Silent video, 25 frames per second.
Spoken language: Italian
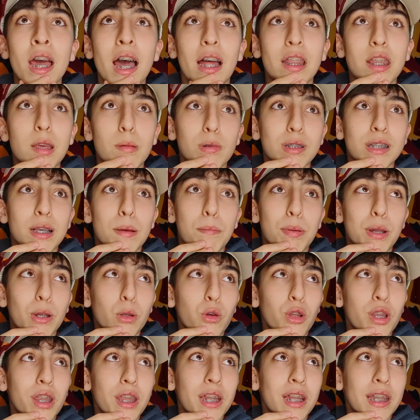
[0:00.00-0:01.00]
Andiamo sempre
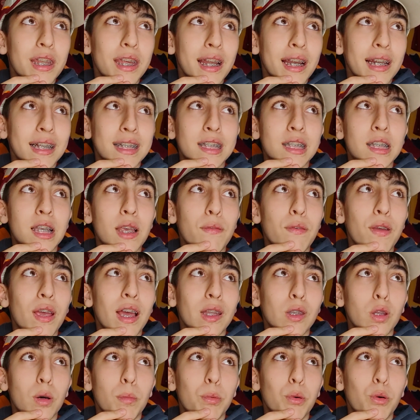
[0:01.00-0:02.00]
in ordine di
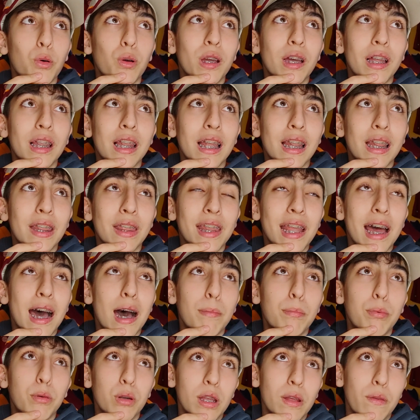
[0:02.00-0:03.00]
classifica dopo il
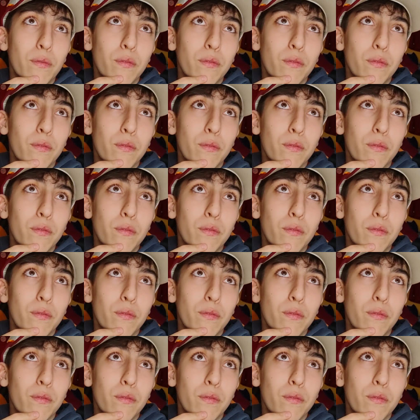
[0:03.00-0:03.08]
Napoli,